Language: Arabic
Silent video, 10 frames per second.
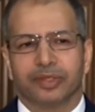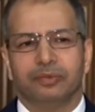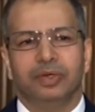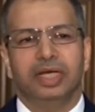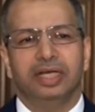
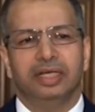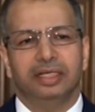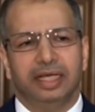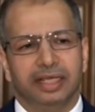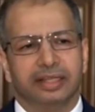
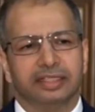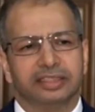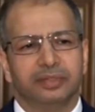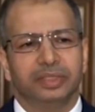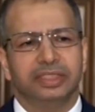وأيضا
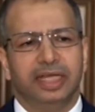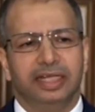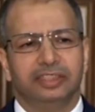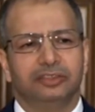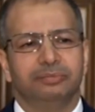صوتنا
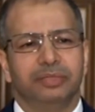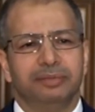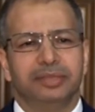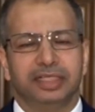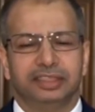على جملة
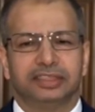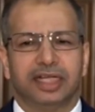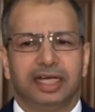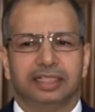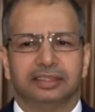من
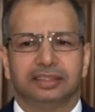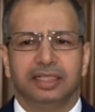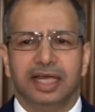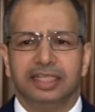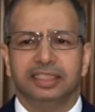الإجراءات
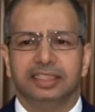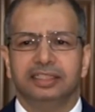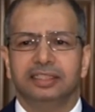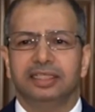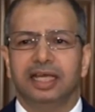
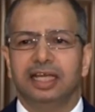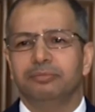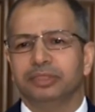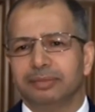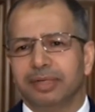لكن
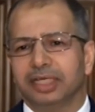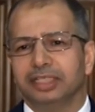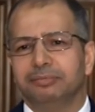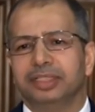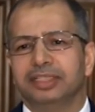
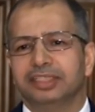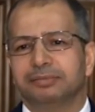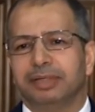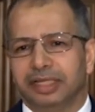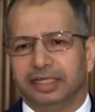المتبقي
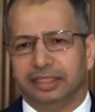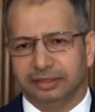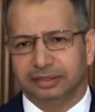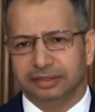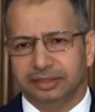بالنسبة لنا
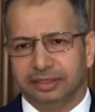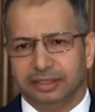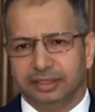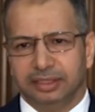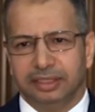
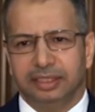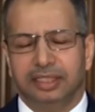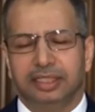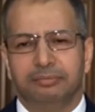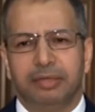
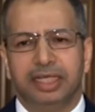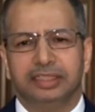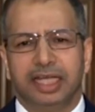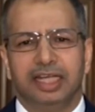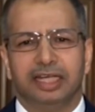آه، ما
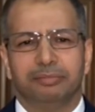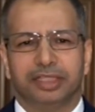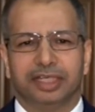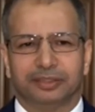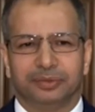يتعلق
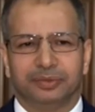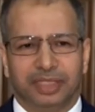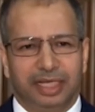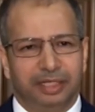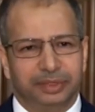
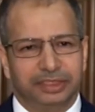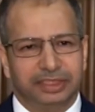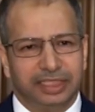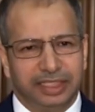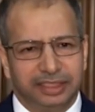بكركوك على وجه
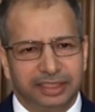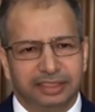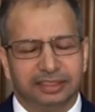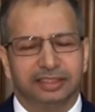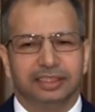
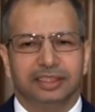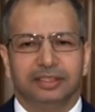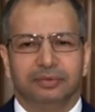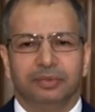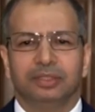التحديد
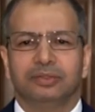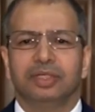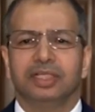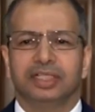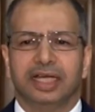
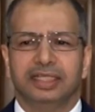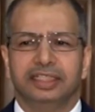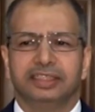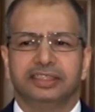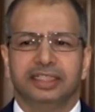والكل كان
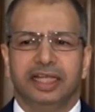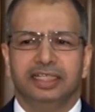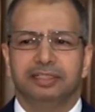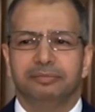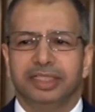يشهد
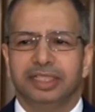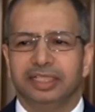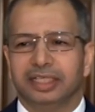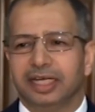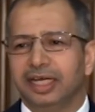عدد من
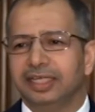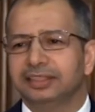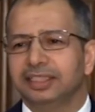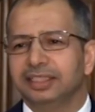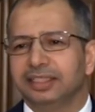
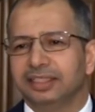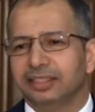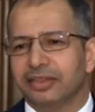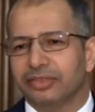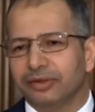اللقاءات اللي
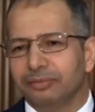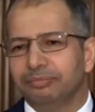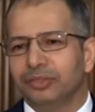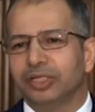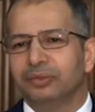
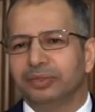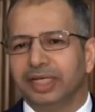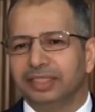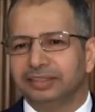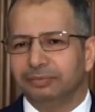تضم
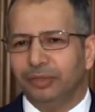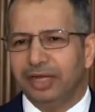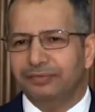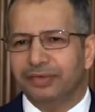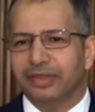مكونات
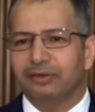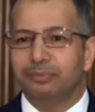المحافظة